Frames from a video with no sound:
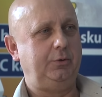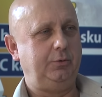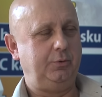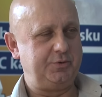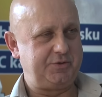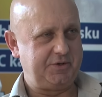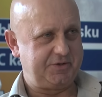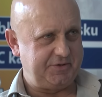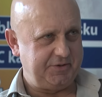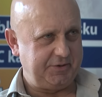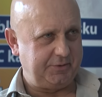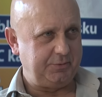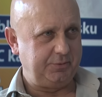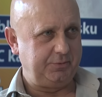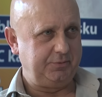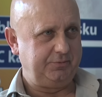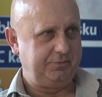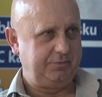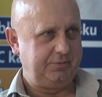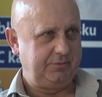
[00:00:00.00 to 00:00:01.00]

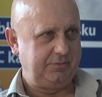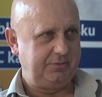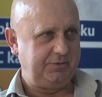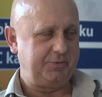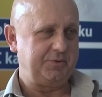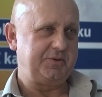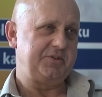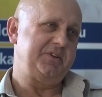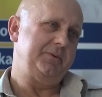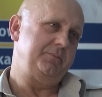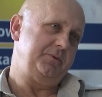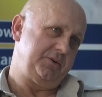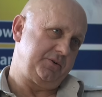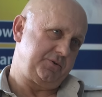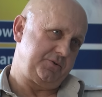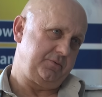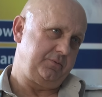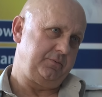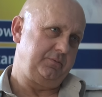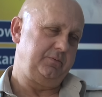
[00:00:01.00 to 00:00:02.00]
uczestników, którzy z nami
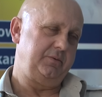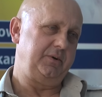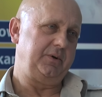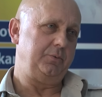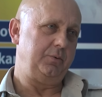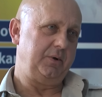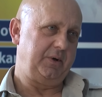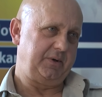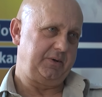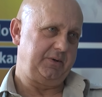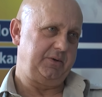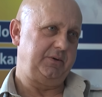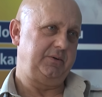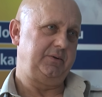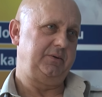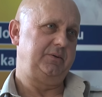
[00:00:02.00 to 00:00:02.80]
jeżdżą regularnie,